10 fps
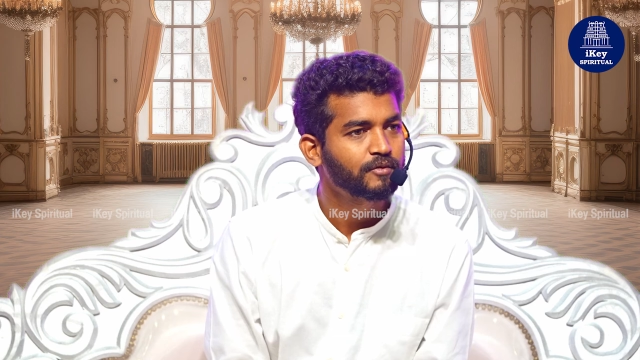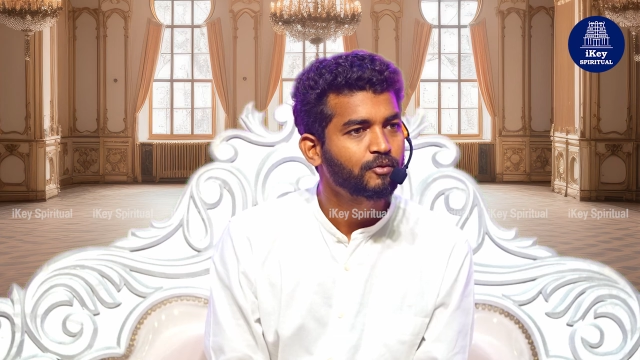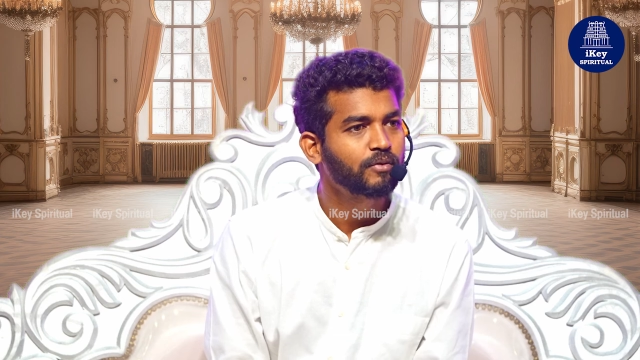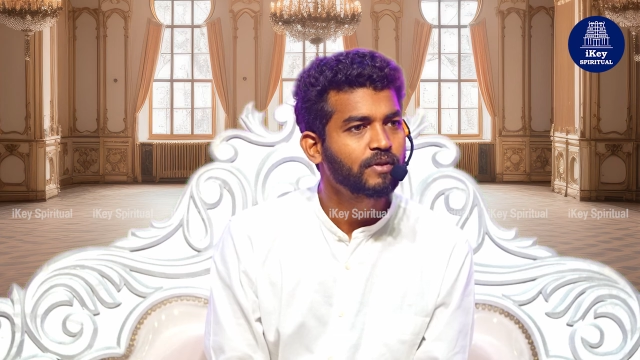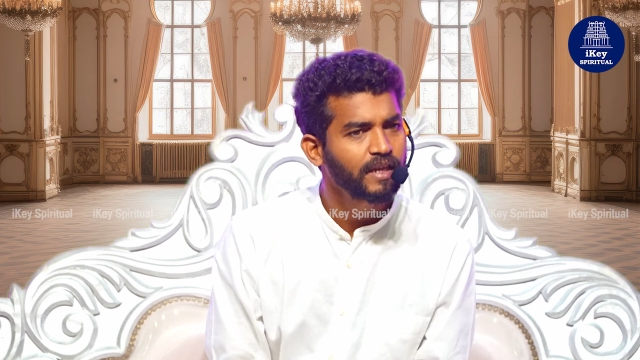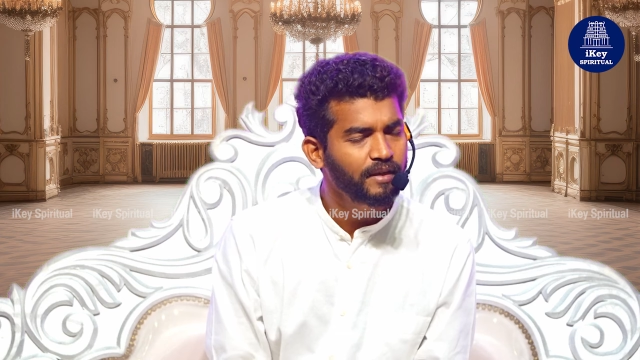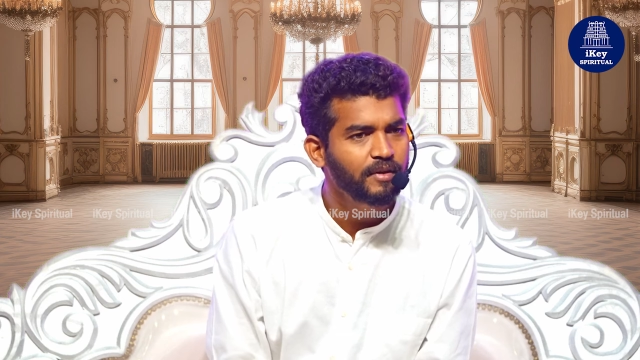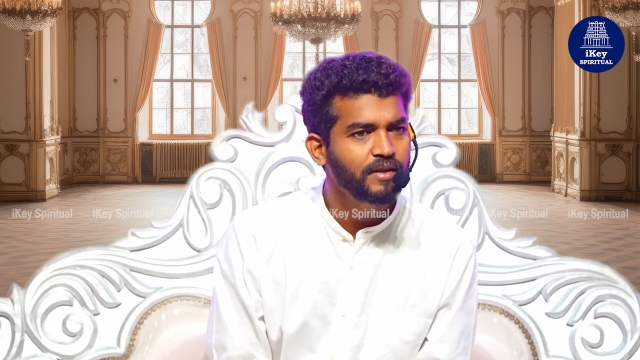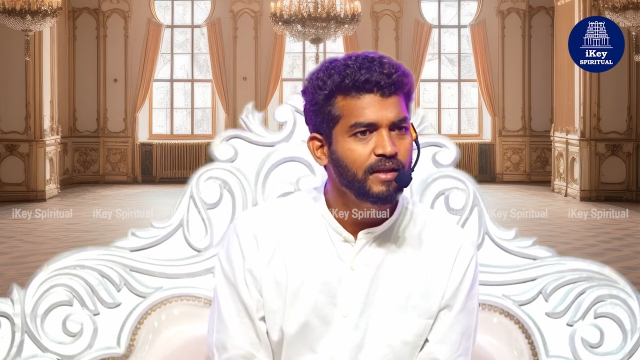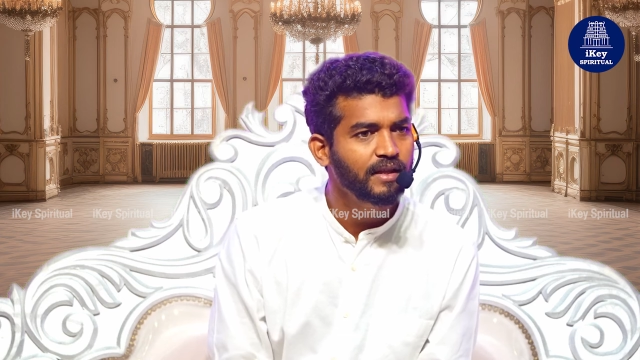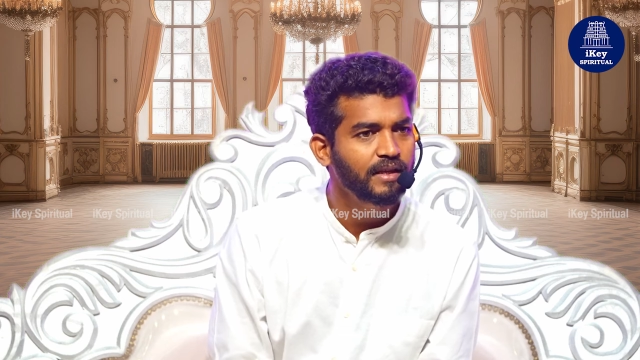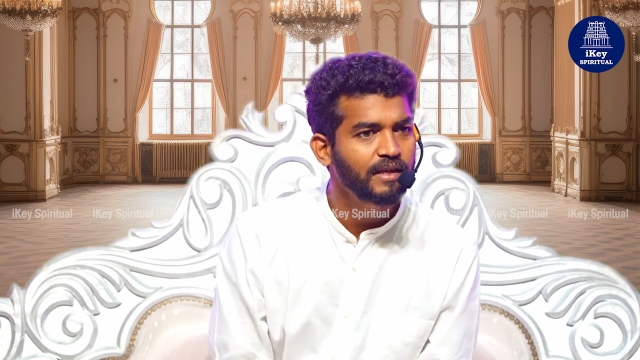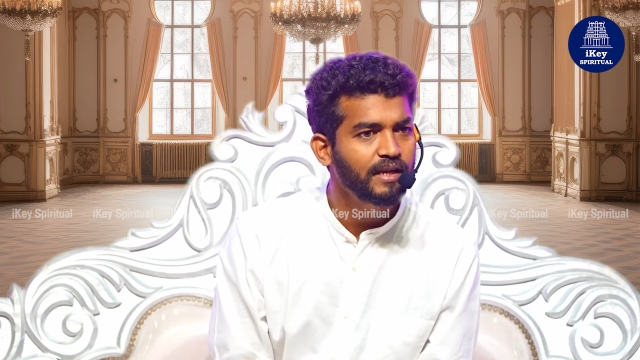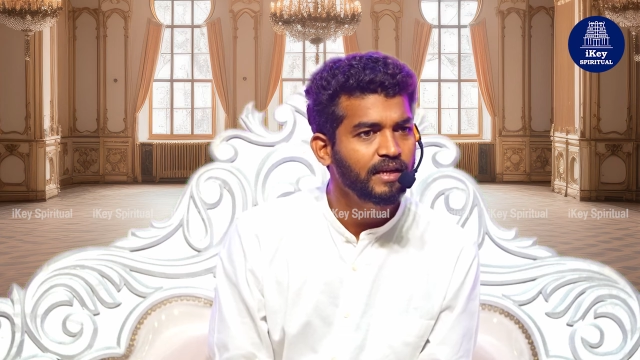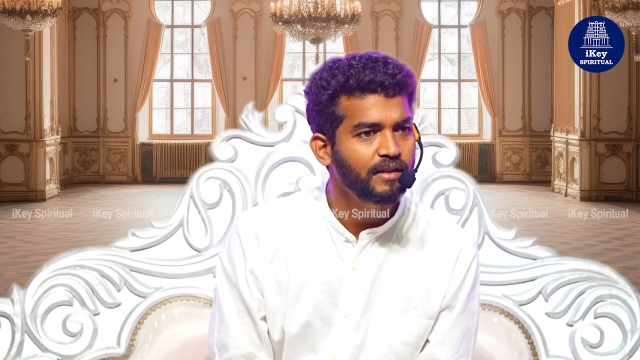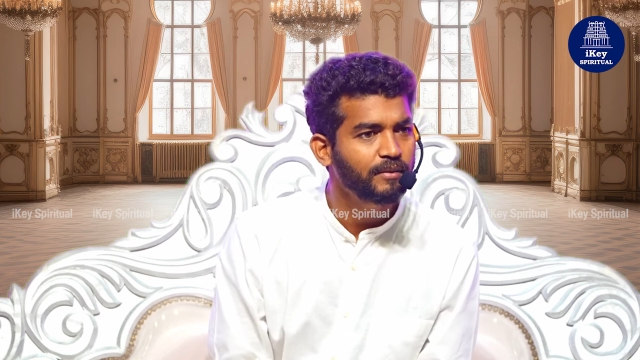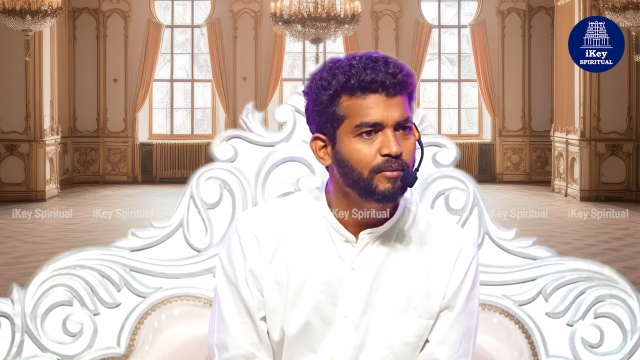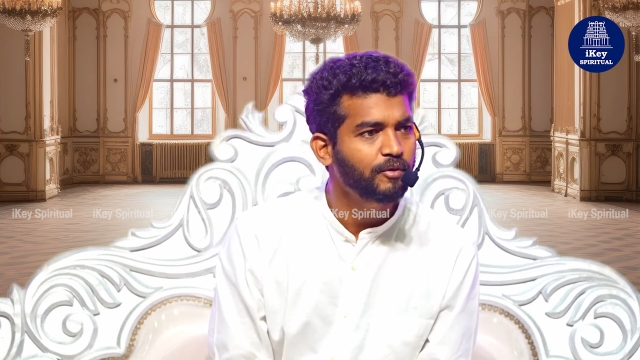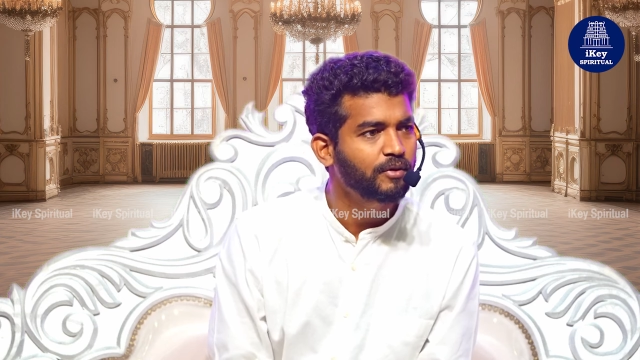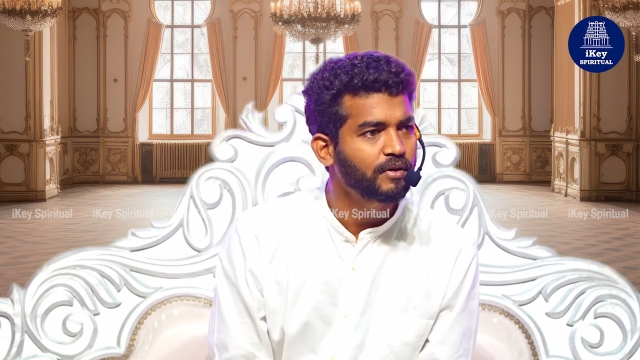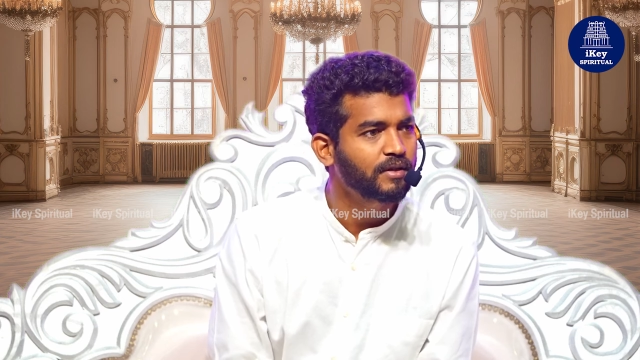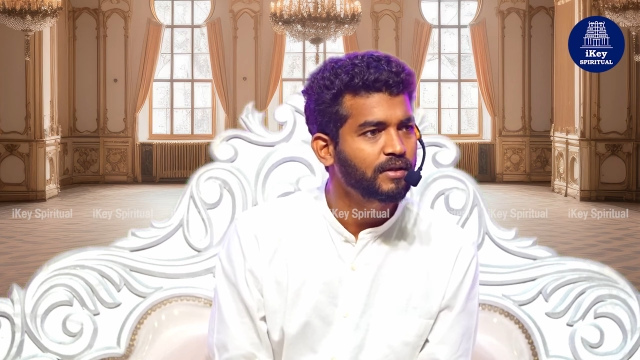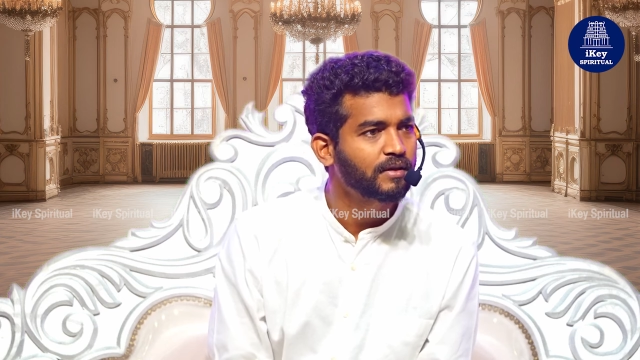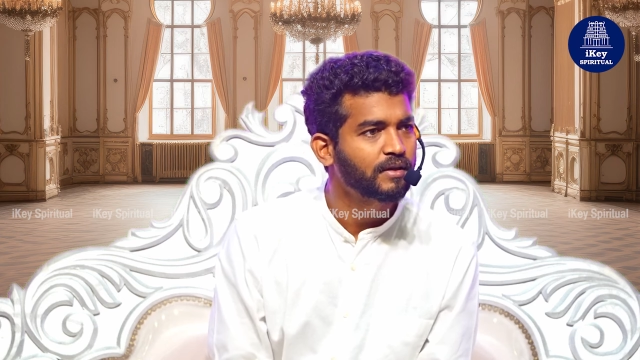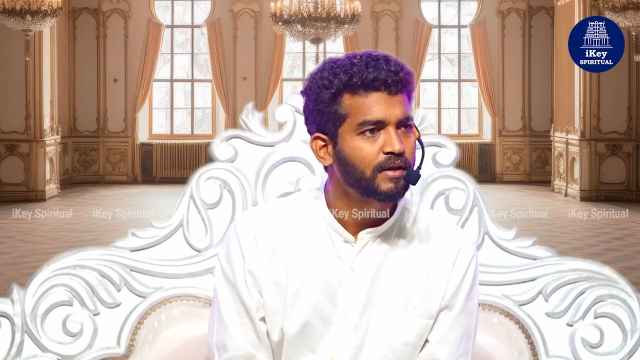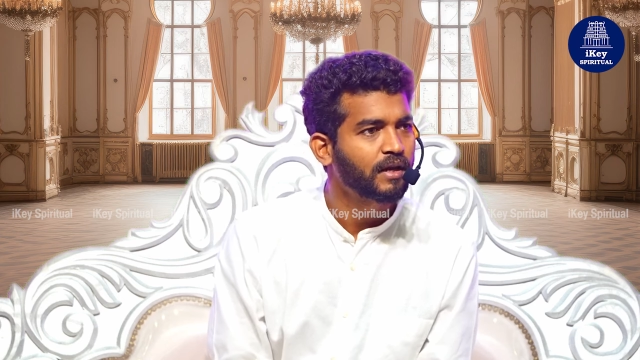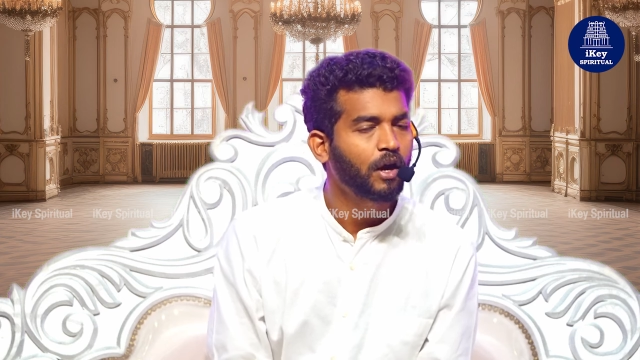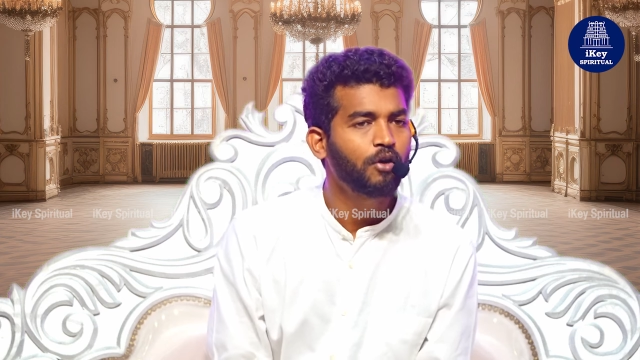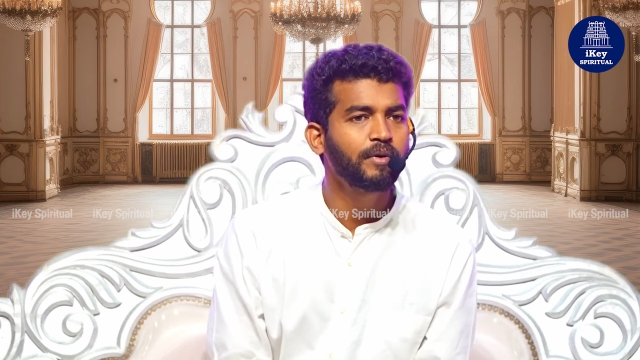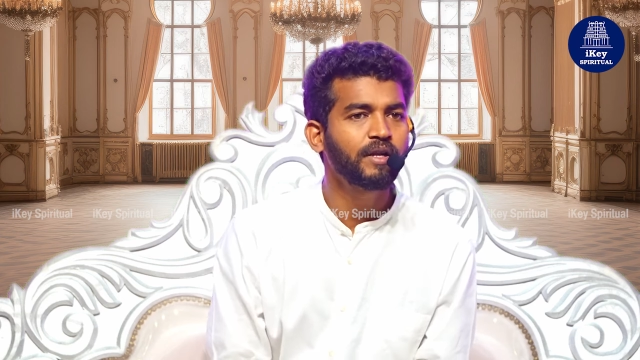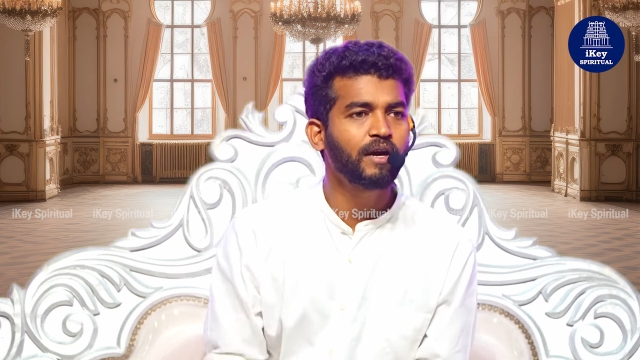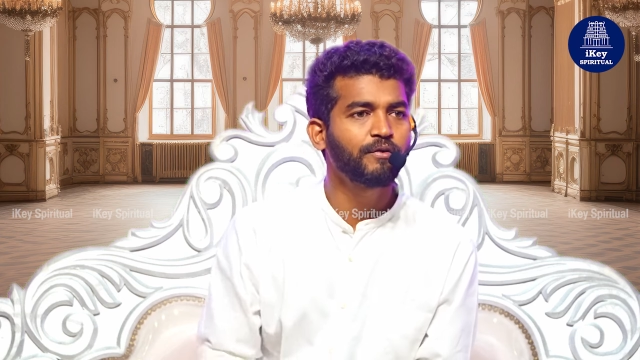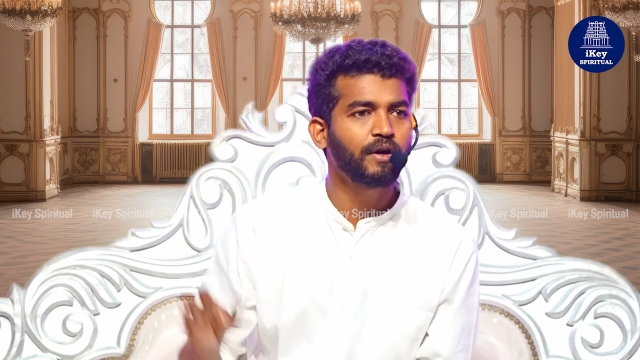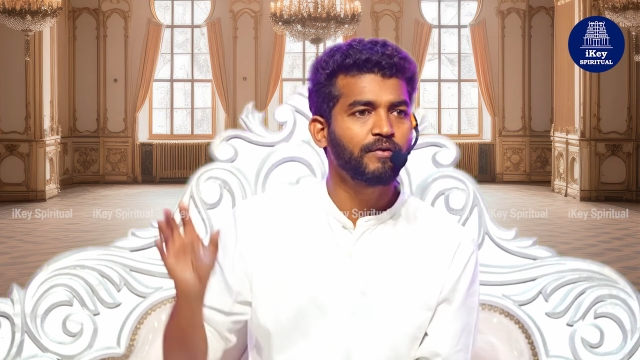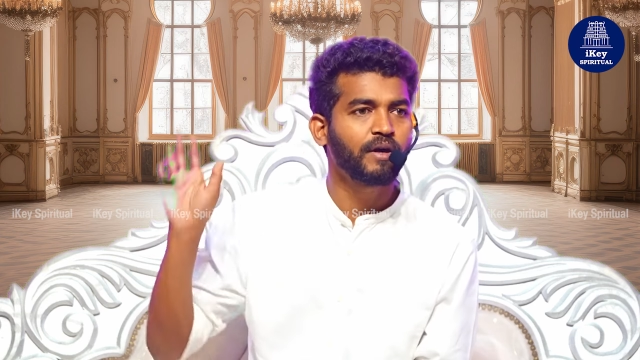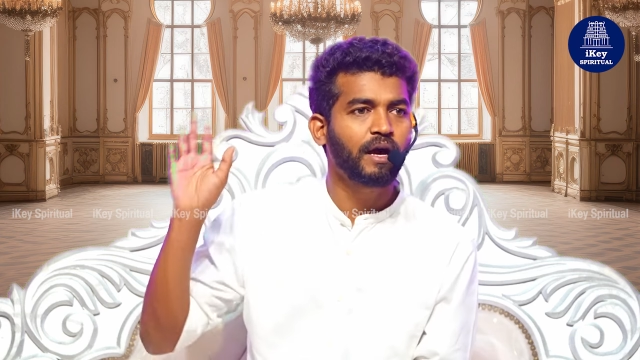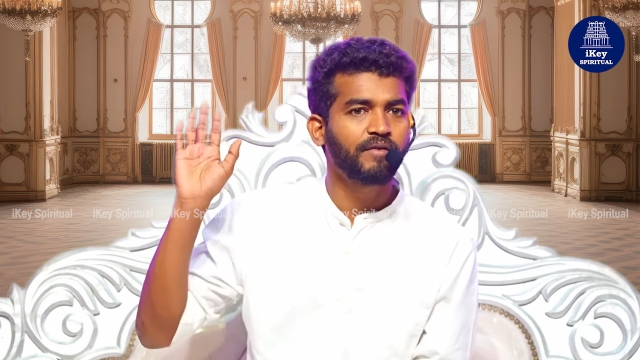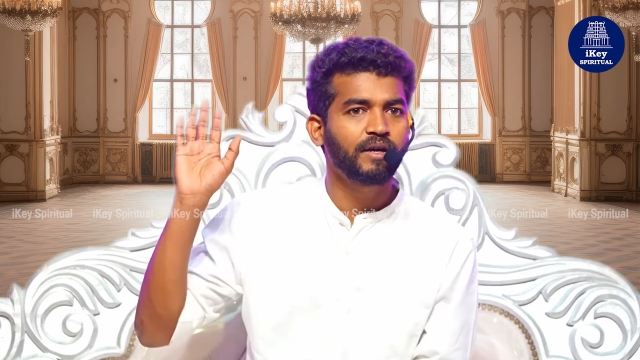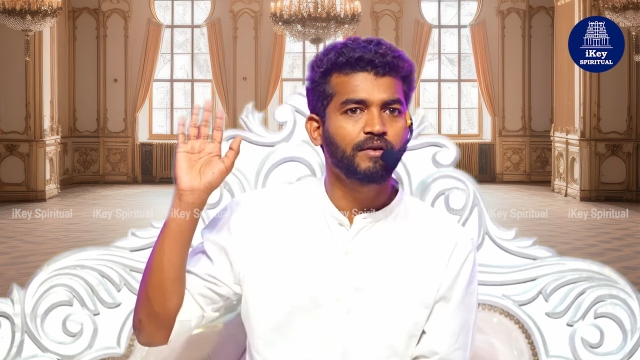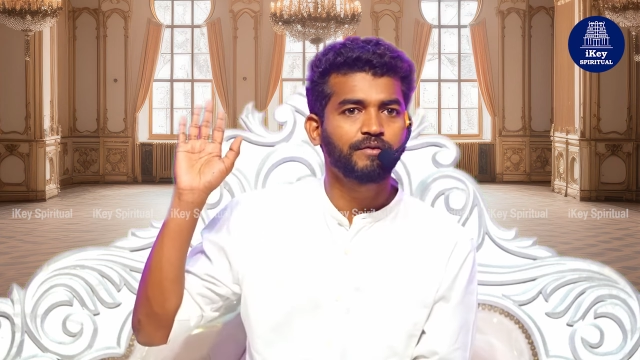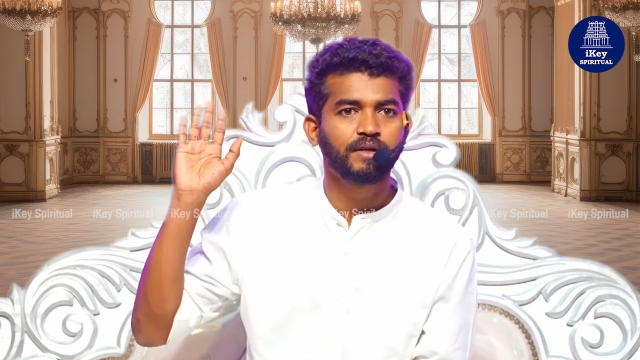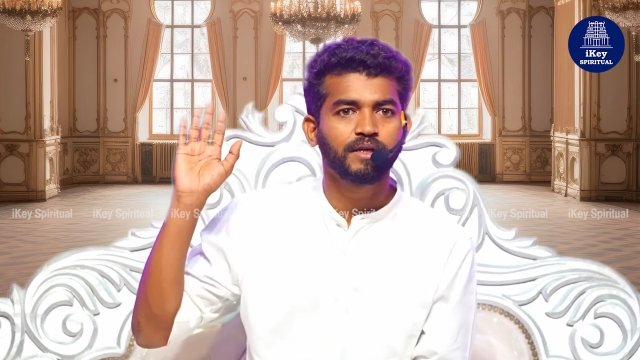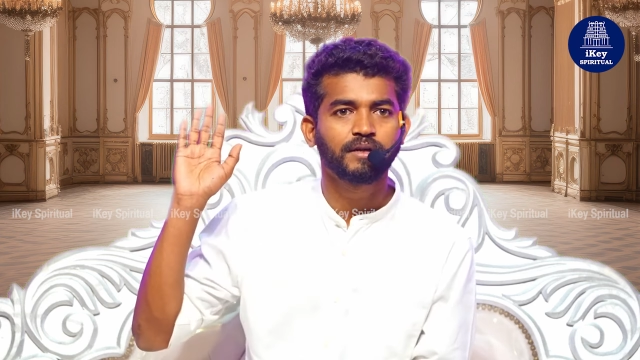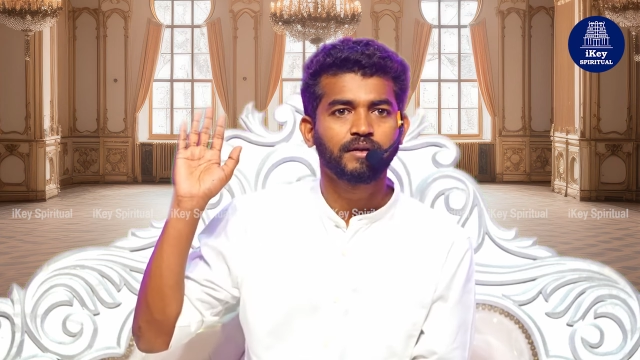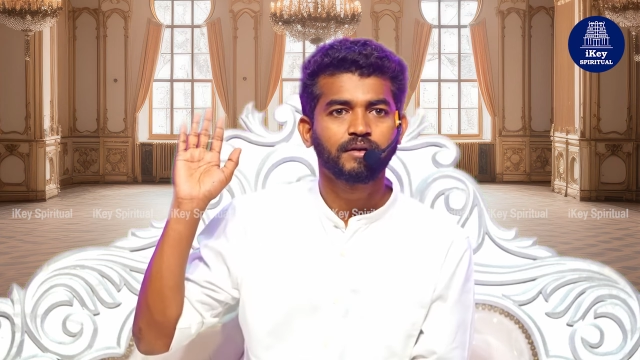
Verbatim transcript: தூ தெரியுமா தெரியாதா ஈரான் அதிபர் இப்போ கொண்டது ஹவு மெனி ஆஃப் யூ அவேர் ஆஃப் தட்